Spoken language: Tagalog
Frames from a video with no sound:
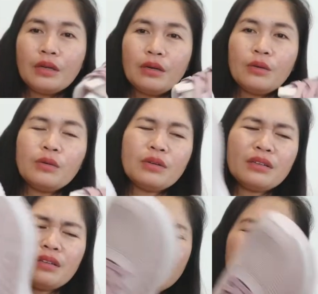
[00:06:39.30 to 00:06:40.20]
Okay
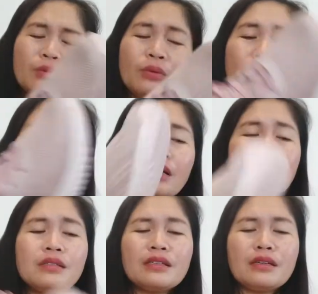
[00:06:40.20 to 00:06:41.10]
na din yung kulay
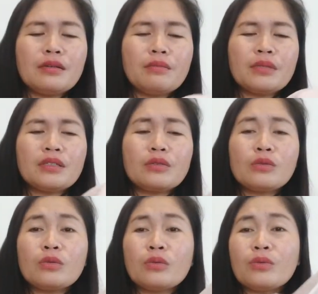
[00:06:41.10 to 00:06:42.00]
kasi, mas
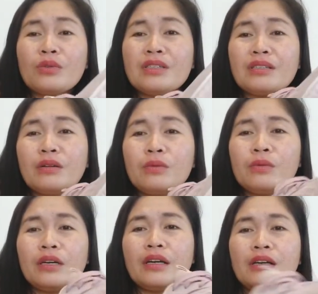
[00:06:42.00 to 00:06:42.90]
gusto ko yung isang
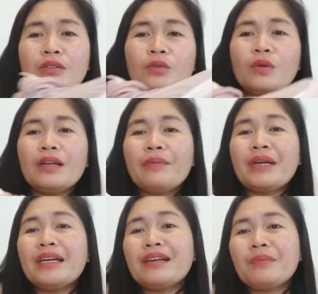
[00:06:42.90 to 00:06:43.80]
kulay kaso wala,
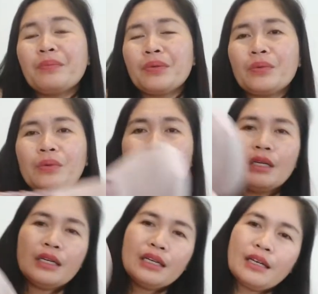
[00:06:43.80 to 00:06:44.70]
mahirap yung
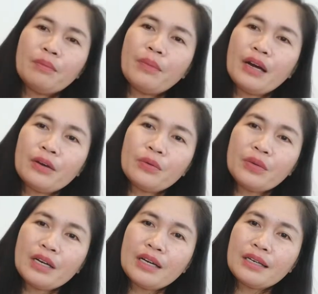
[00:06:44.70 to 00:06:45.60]
pa ako
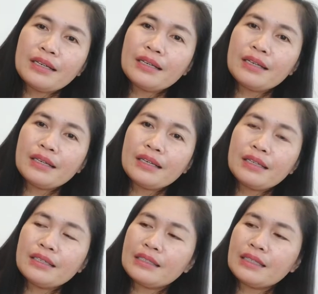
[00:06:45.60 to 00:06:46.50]
ng
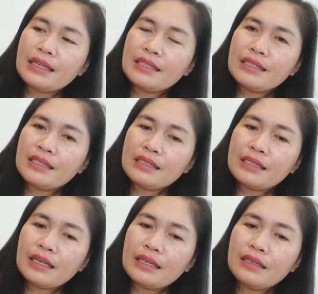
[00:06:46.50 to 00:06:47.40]
sizes,
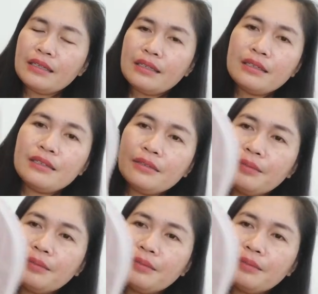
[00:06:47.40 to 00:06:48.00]
kaya ayan.